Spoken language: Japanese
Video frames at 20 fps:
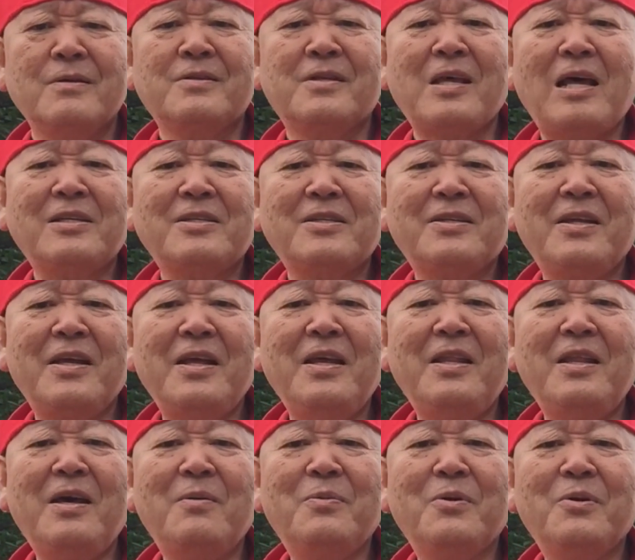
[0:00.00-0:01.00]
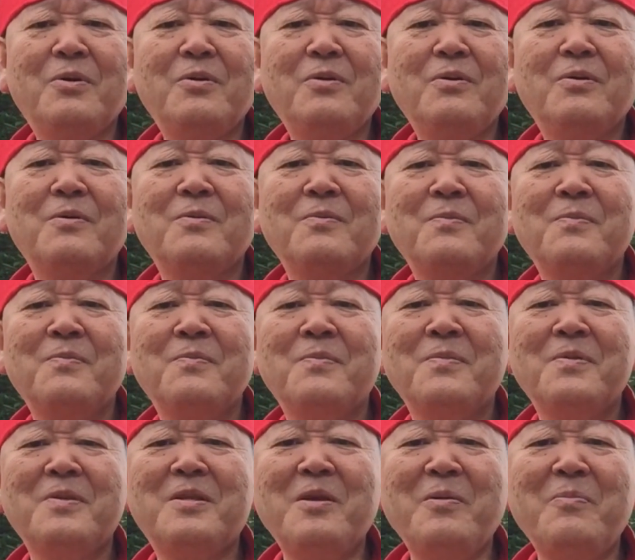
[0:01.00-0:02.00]
サステイナブル
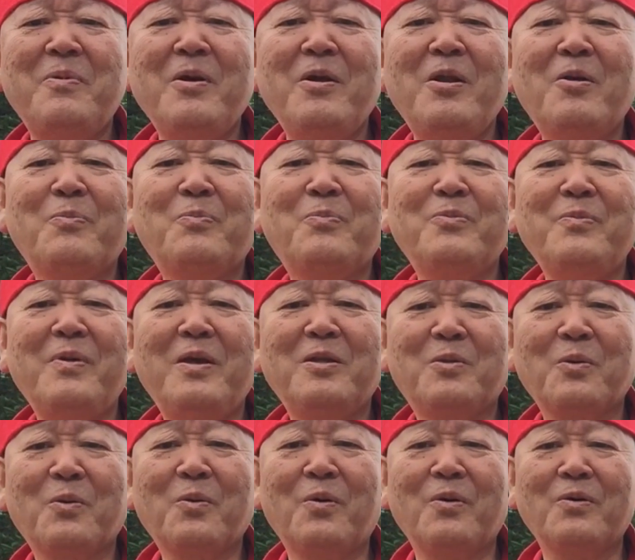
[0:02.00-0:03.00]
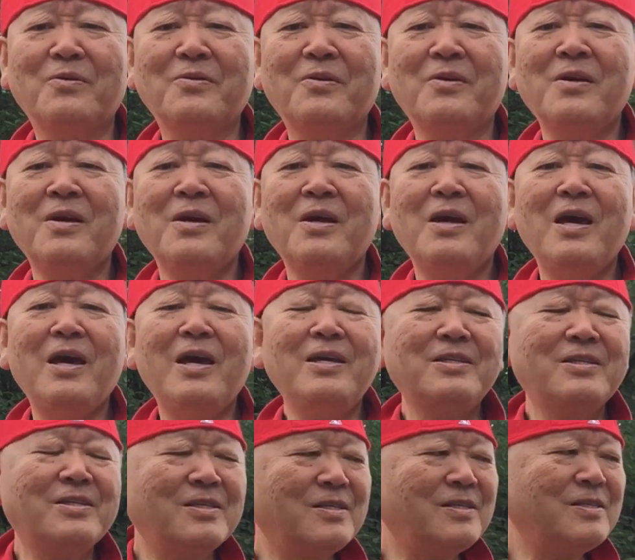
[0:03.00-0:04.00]
ディベロップメントゴール
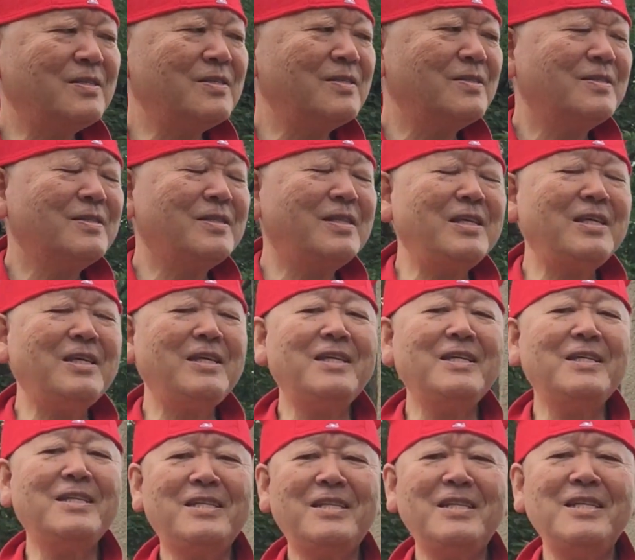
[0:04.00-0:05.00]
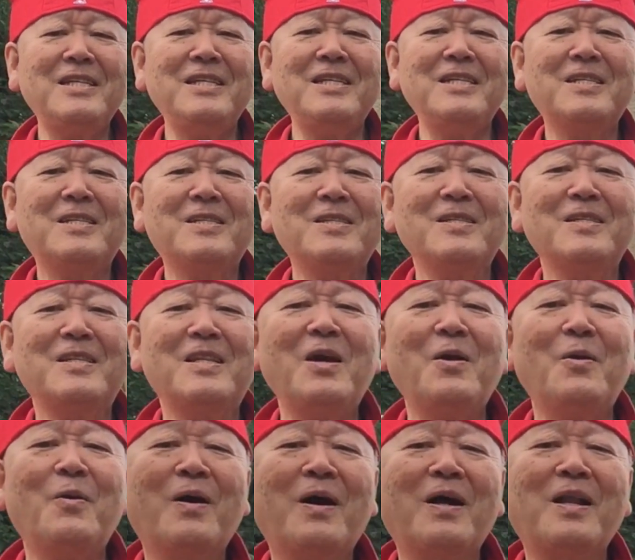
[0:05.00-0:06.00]
SDG につい
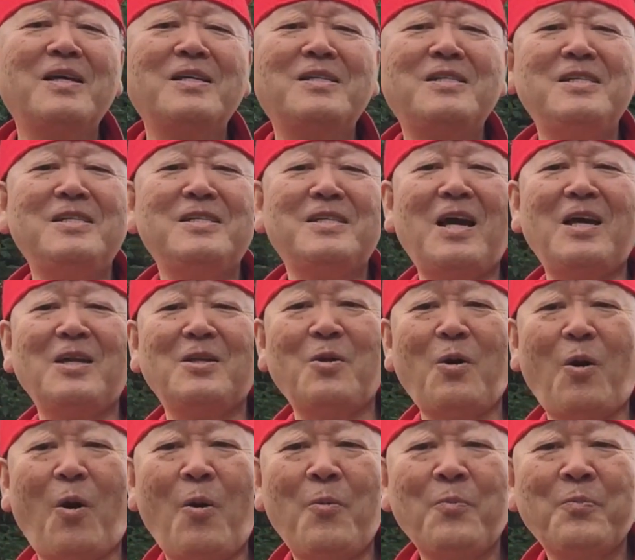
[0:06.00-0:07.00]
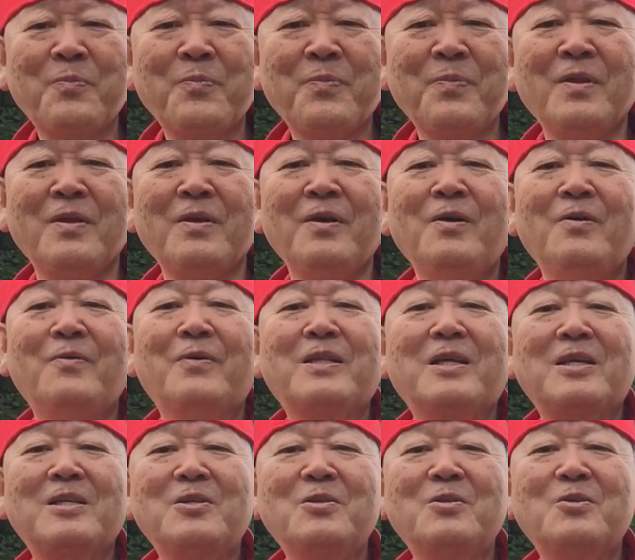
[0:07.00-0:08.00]
てお話ししたいと
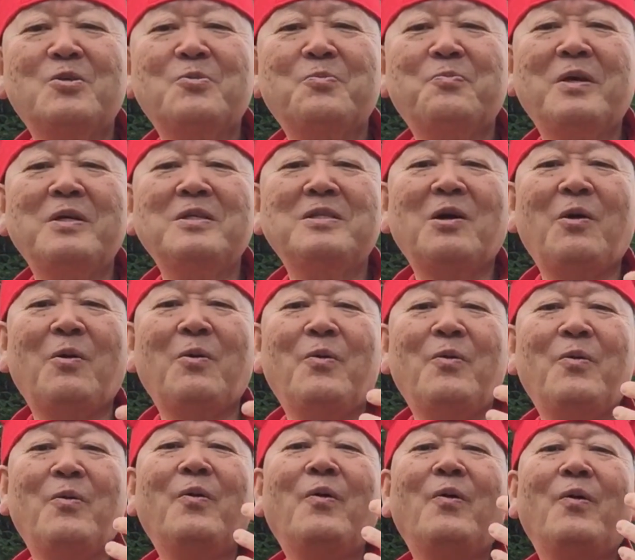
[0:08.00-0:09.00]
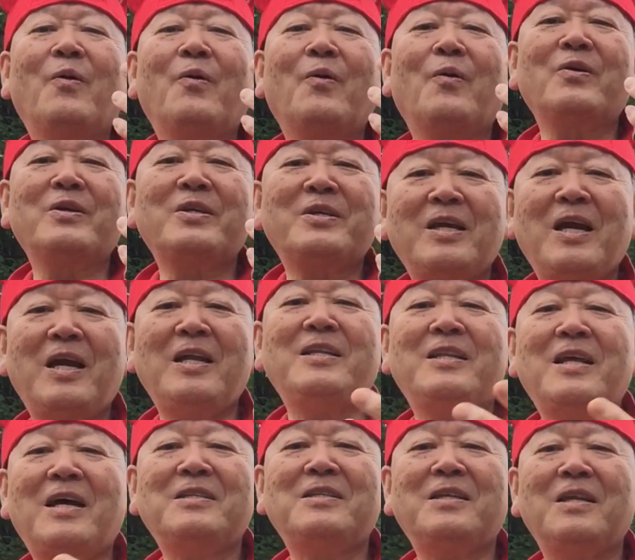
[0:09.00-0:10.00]
私の出版した本を引き合い
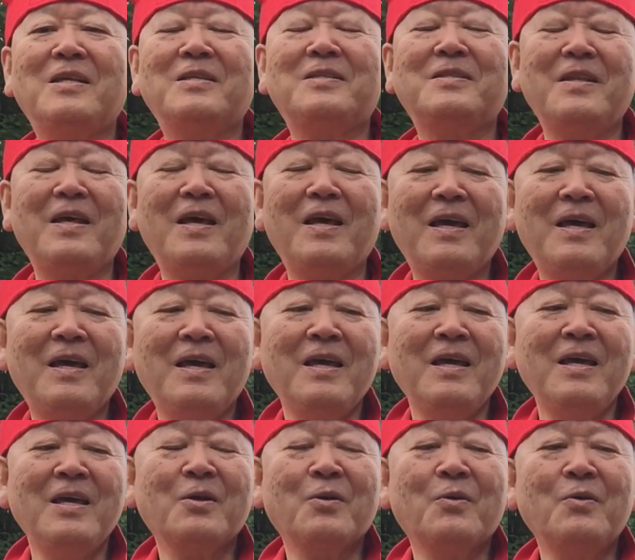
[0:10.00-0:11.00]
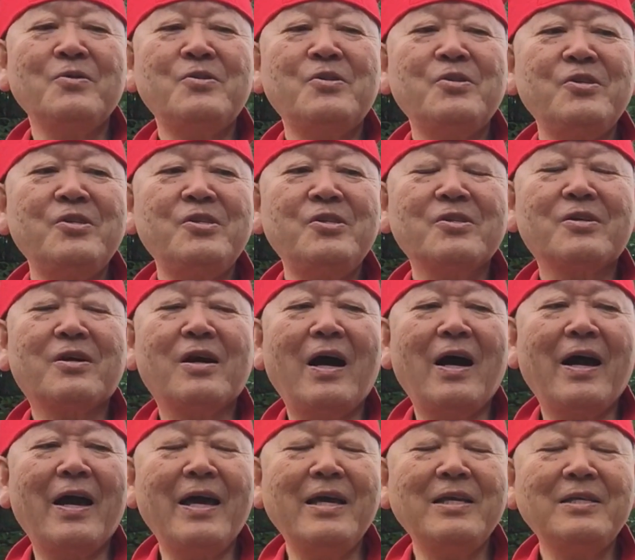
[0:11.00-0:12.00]
に出してですね今週1週
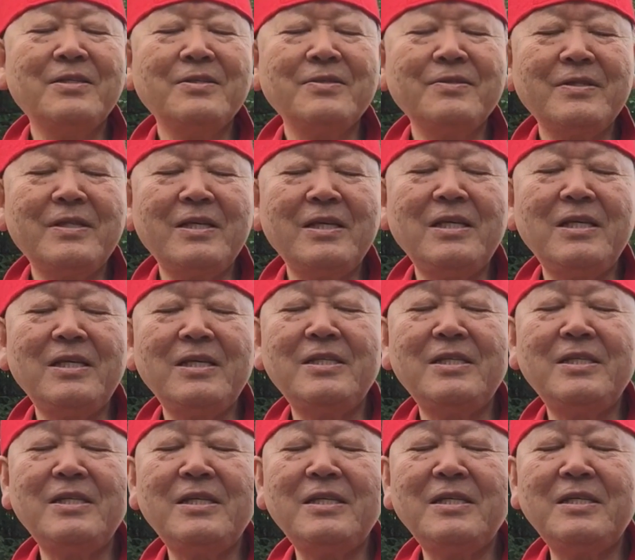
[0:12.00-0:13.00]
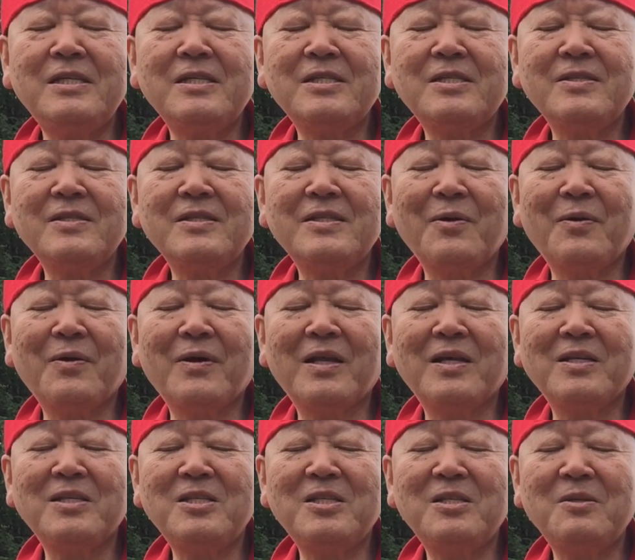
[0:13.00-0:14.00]
間 SDG についてお
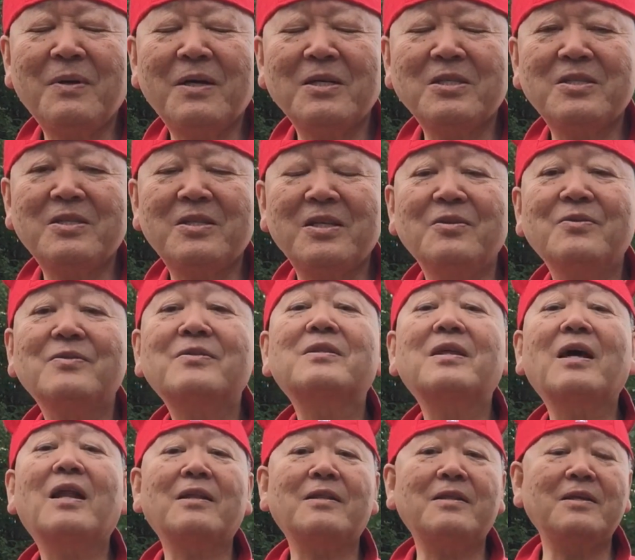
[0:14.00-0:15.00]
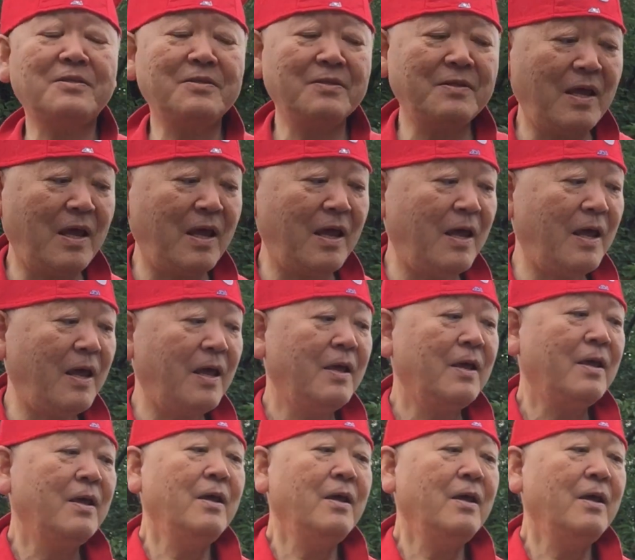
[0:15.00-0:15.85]
話ししますって言ったらですね